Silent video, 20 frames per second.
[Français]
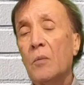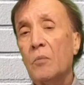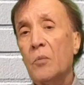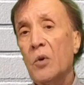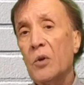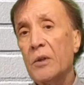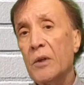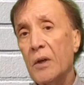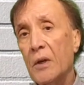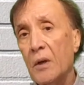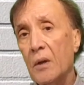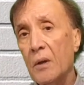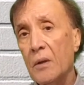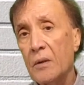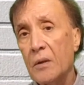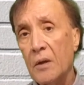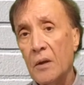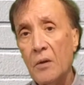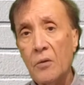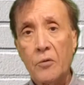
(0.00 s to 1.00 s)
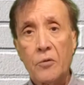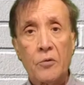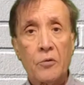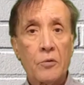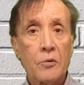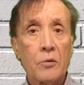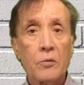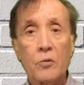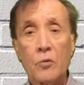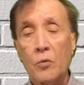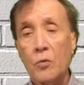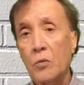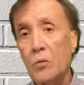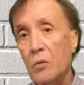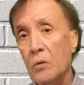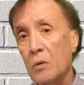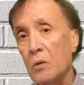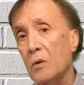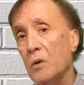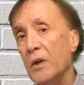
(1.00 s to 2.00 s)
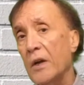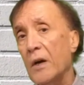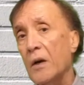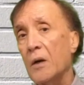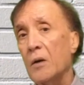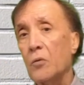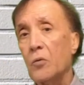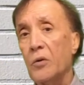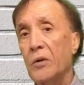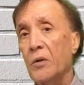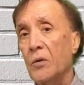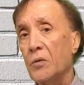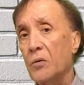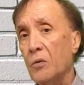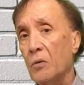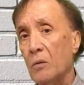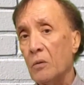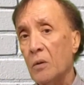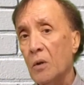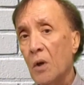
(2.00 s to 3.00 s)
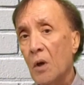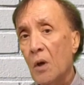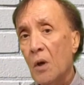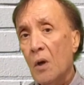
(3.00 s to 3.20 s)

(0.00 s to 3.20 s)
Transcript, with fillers: moderne telle que nous euh, la connaissions.